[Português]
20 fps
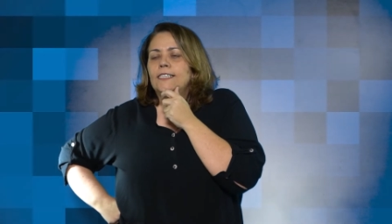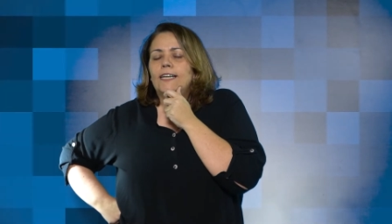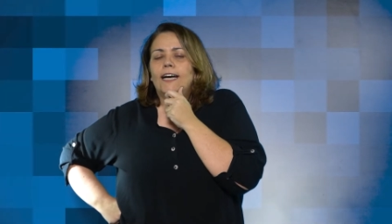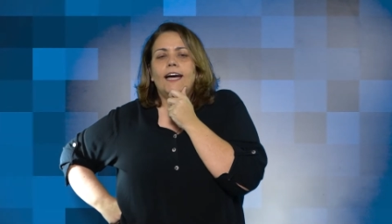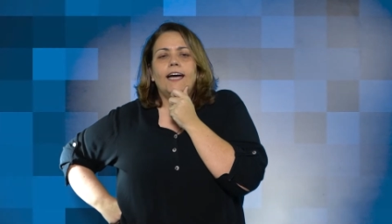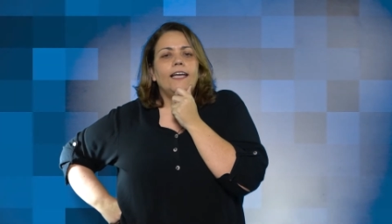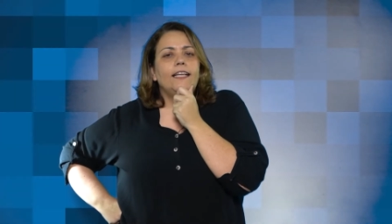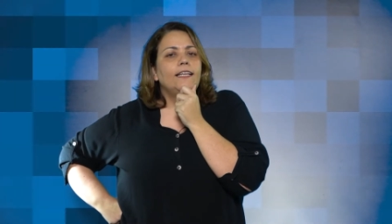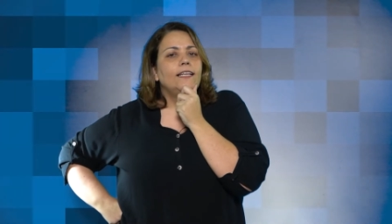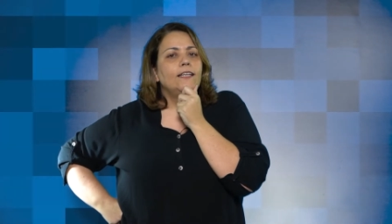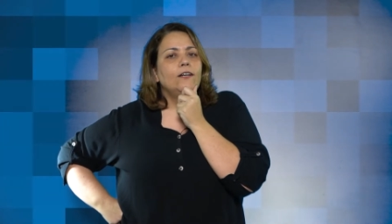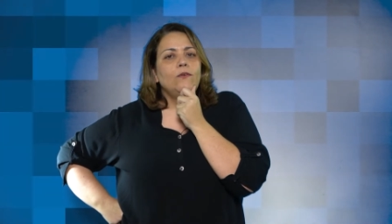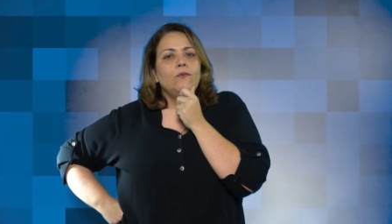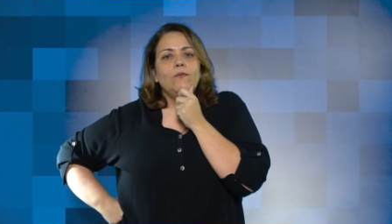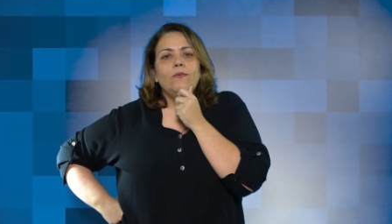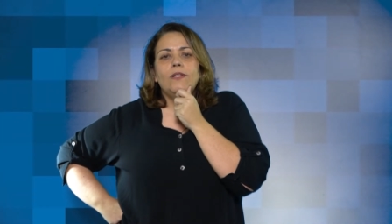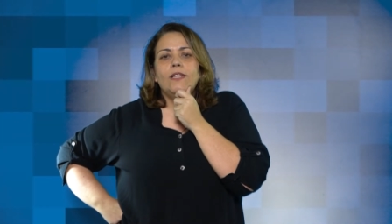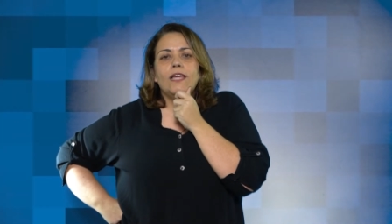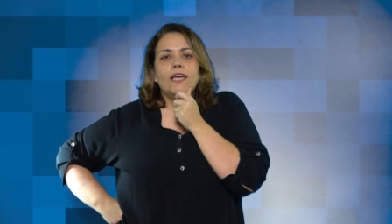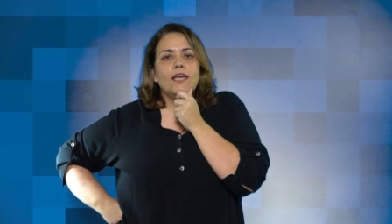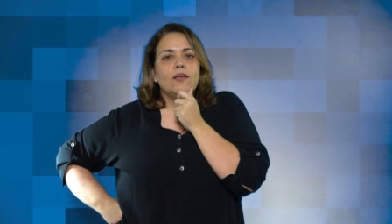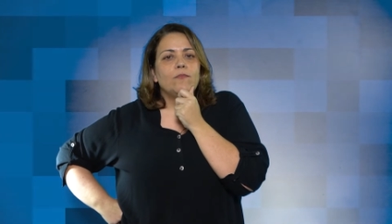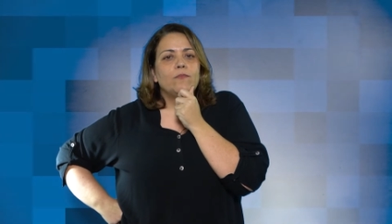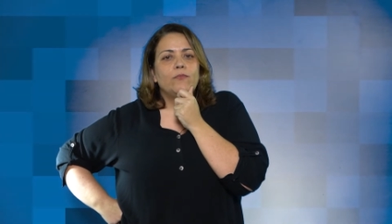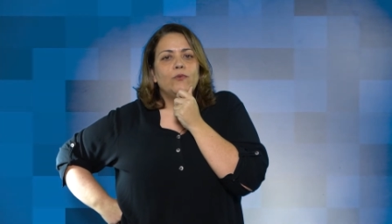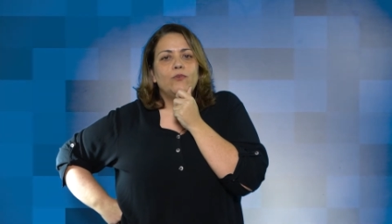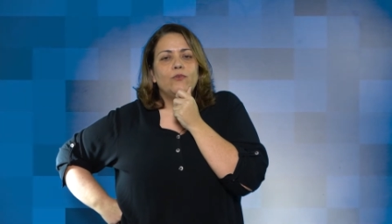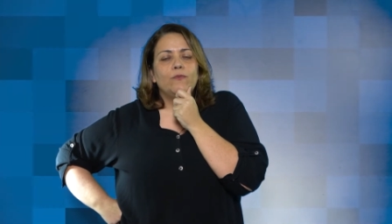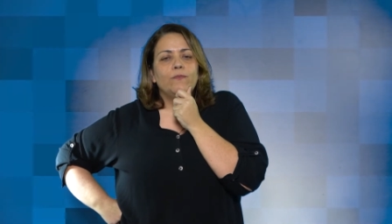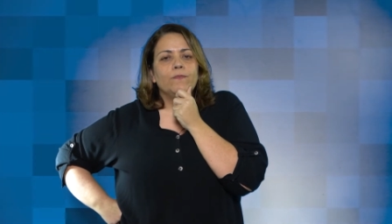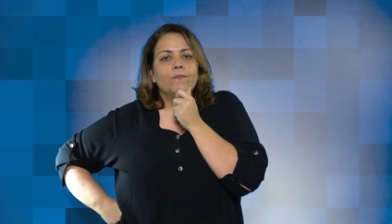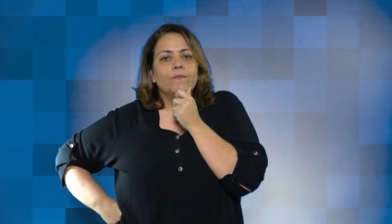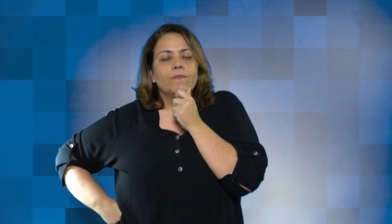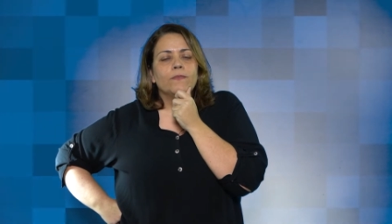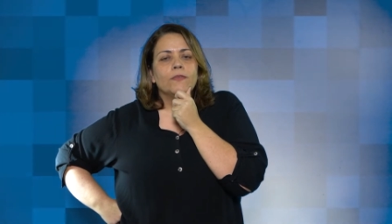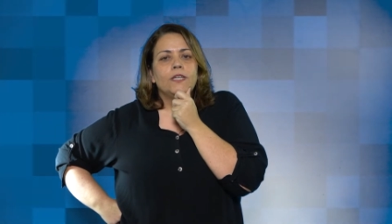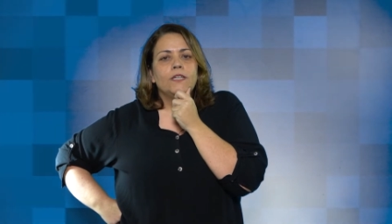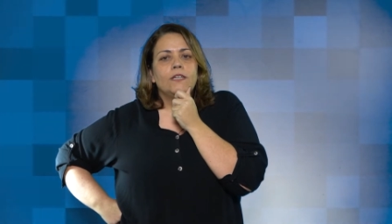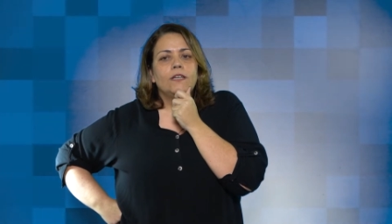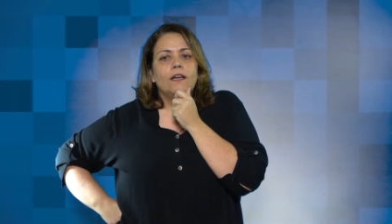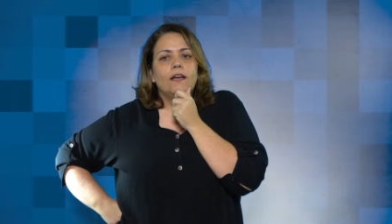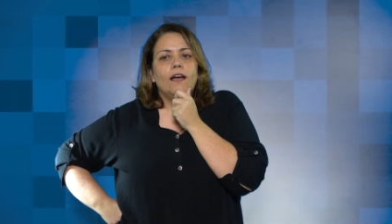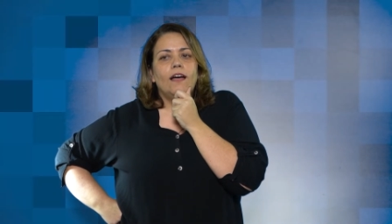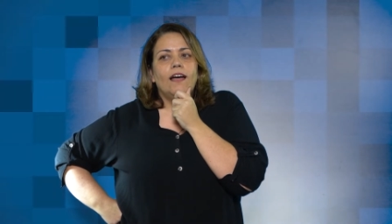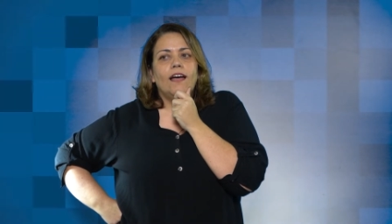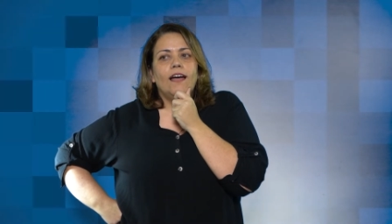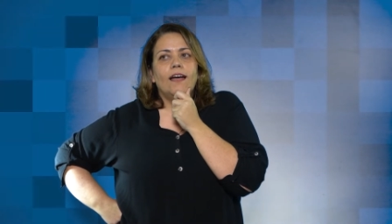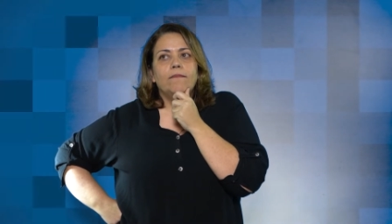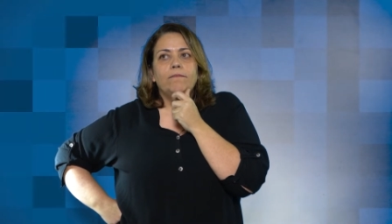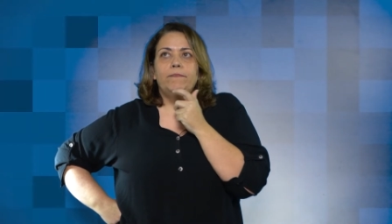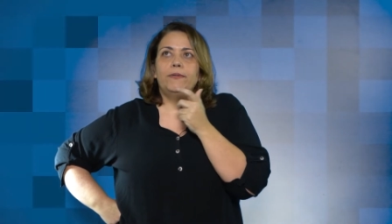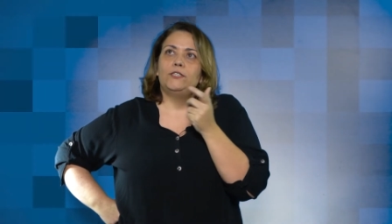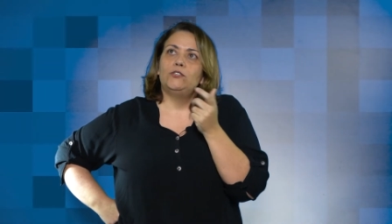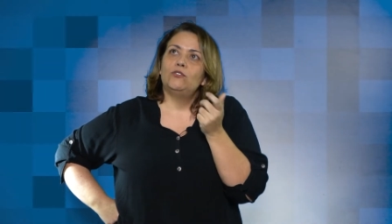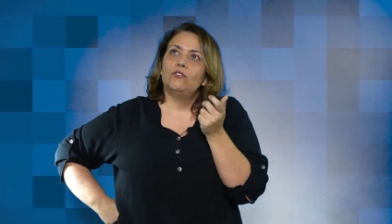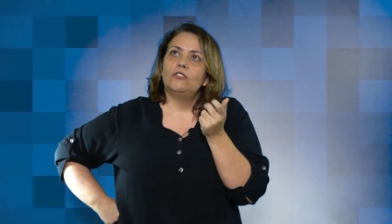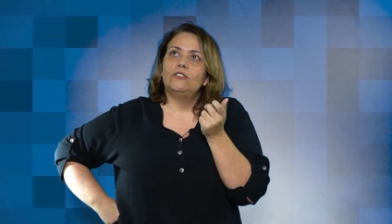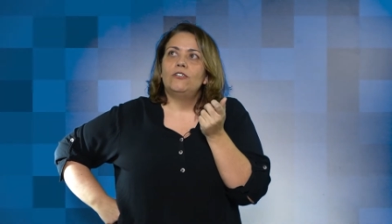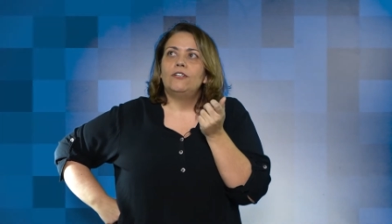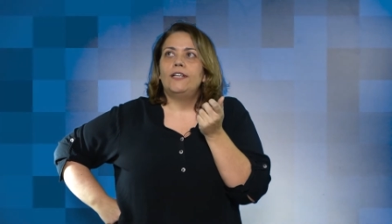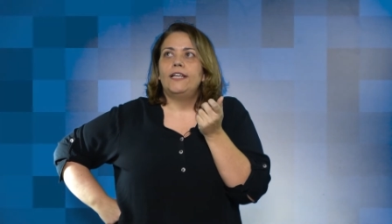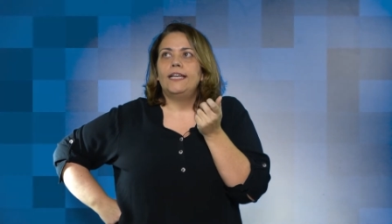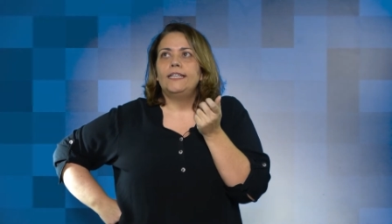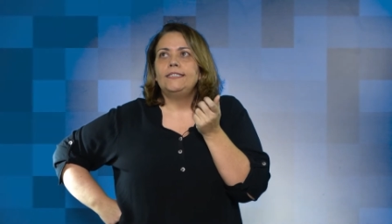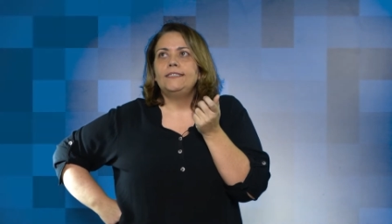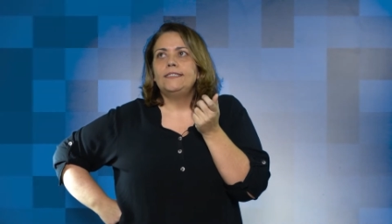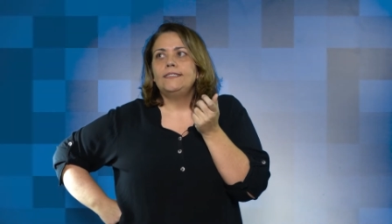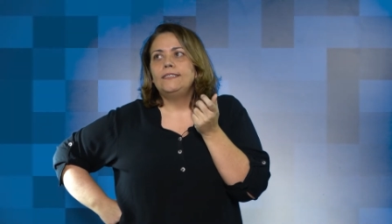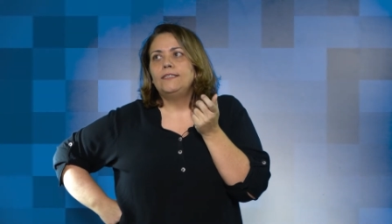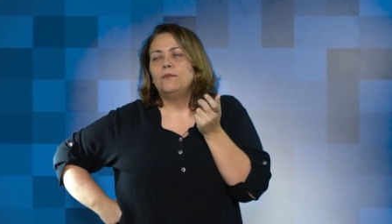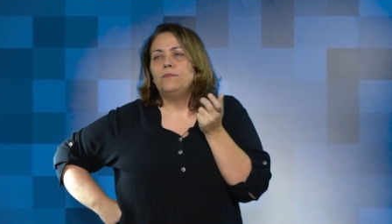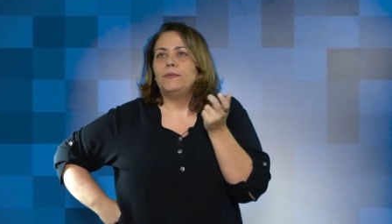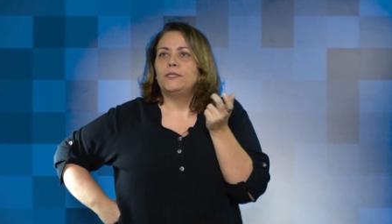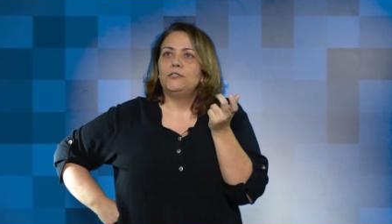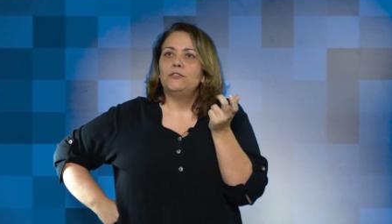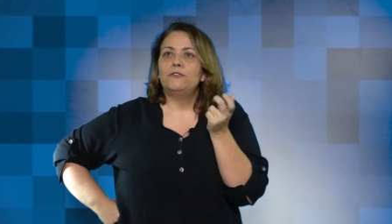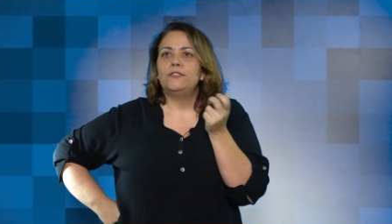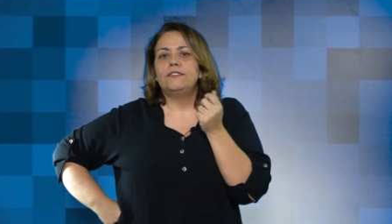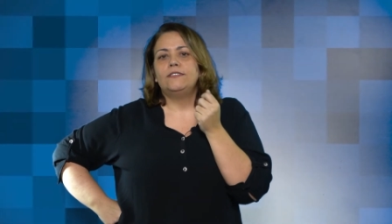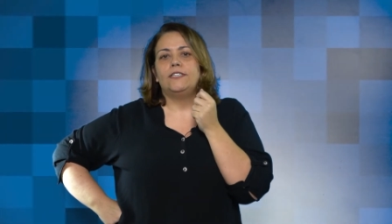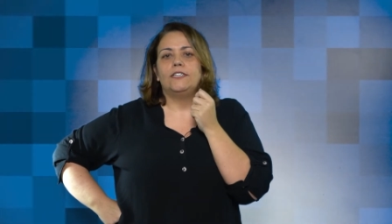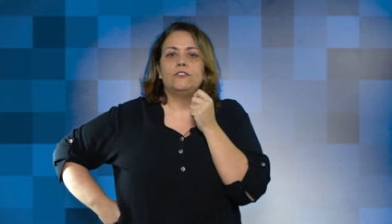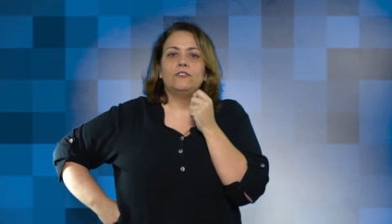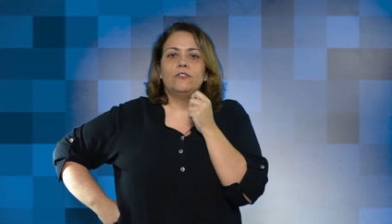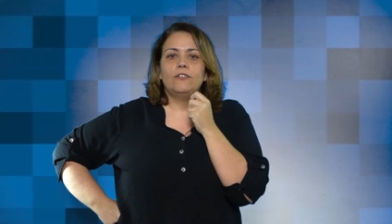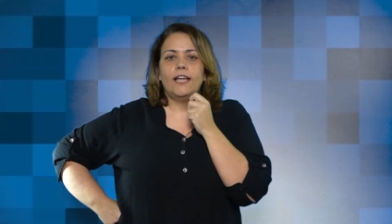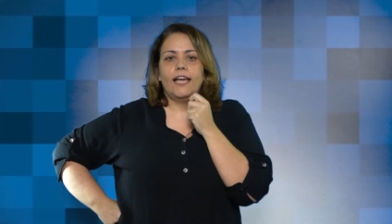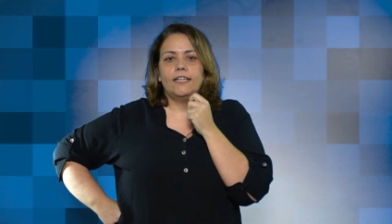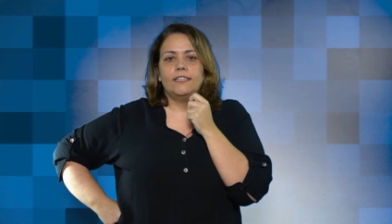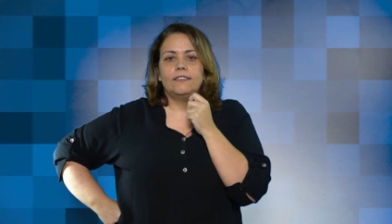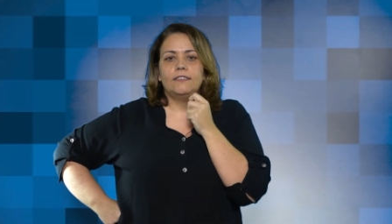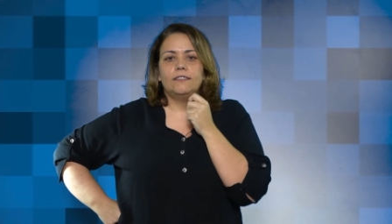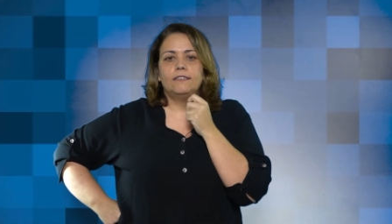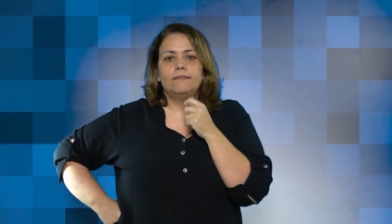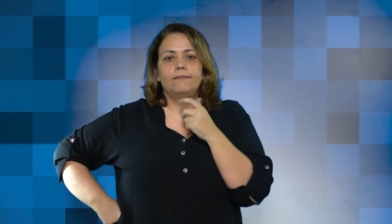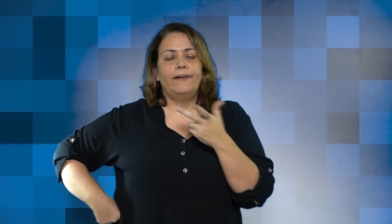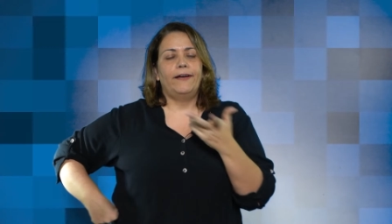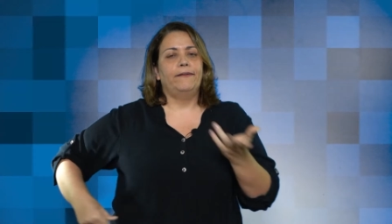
Ai, não lembro. Ah, pessoas honestas são pessoas desonestas.